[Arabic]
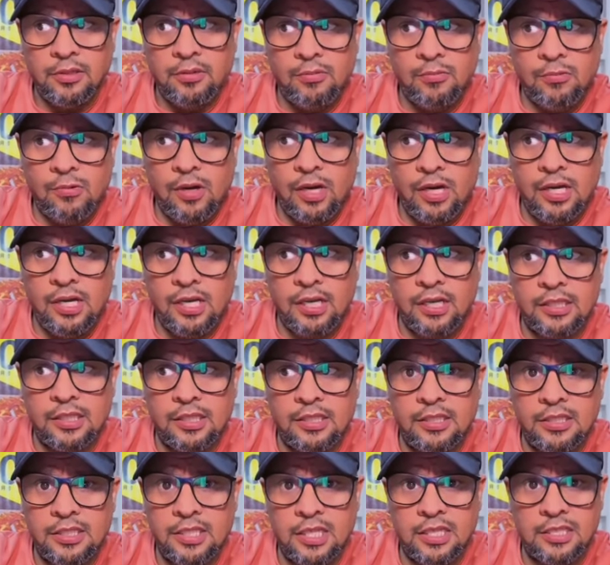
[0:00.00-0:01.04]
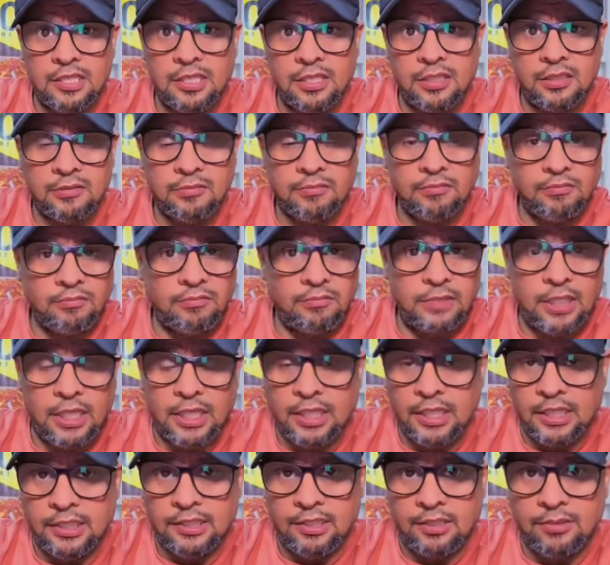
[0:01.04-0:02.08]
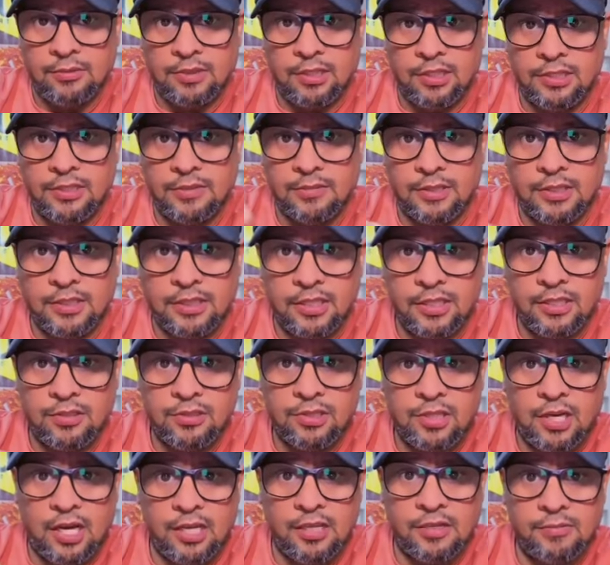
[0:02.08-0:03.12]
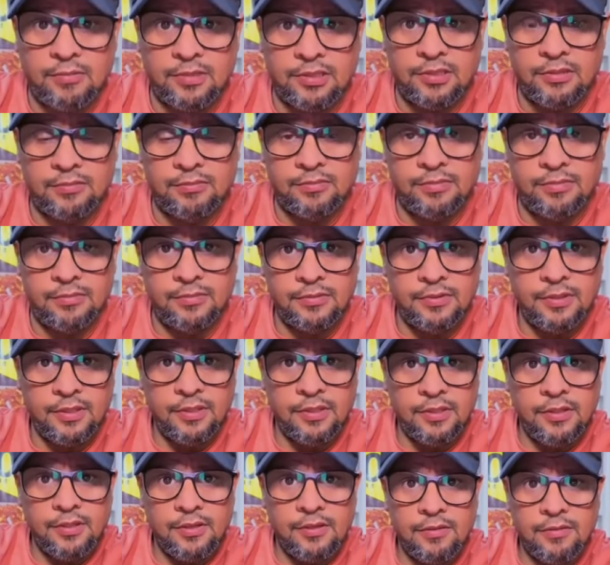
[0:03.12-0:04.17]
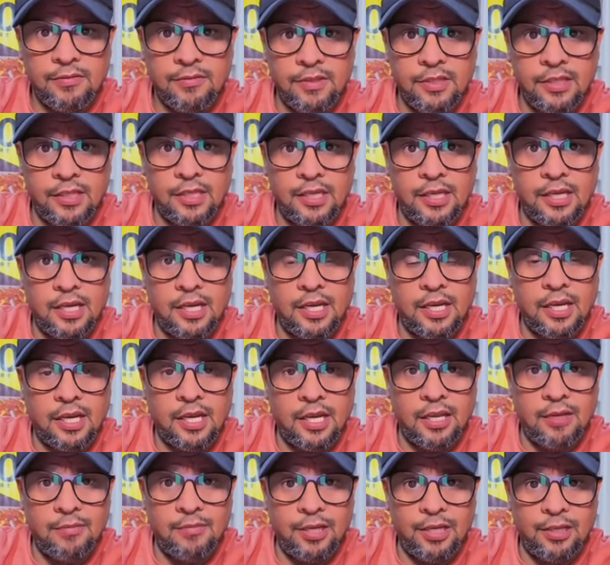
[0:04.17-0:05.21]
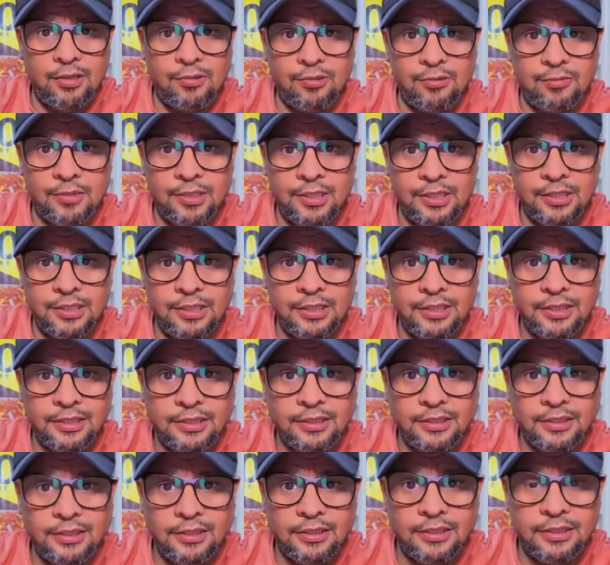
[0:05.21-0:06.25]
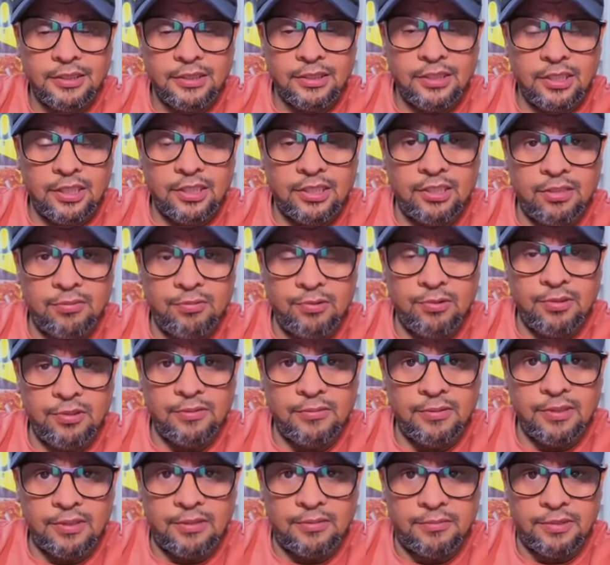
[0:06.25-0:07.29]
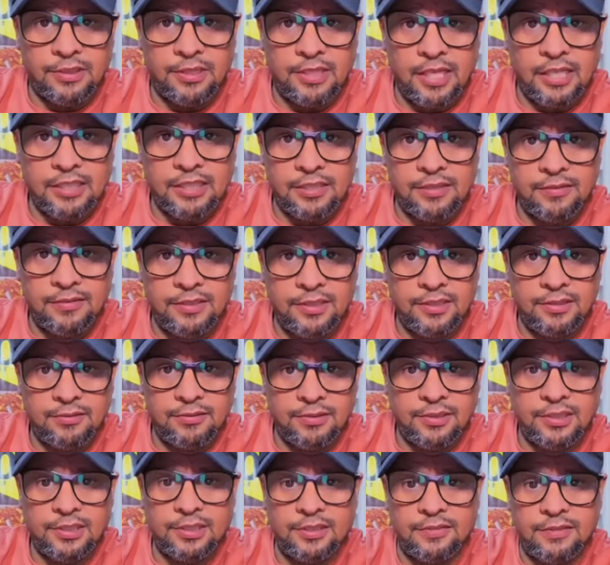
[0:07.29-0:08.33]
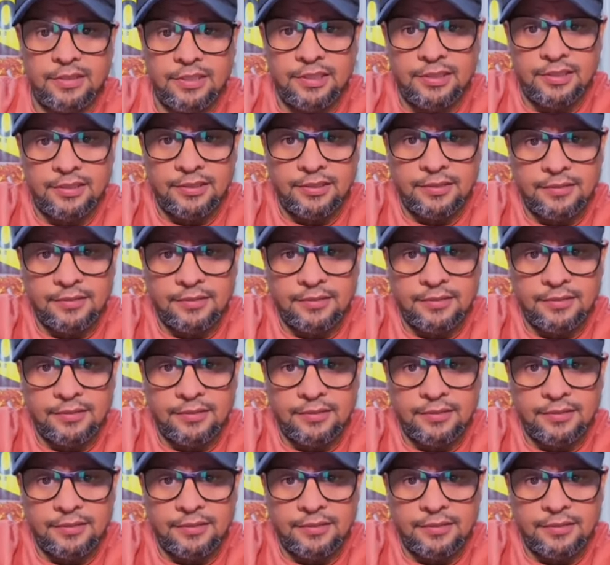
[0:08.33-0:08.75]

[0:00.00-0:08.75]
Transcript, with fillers: وأخرت الدجاجة ما أدري والله يا جماعة الخير إيش رأيكم أنتم في هالمعلومة اكتبوا لنا بالكومنتات نفيد ونستفيد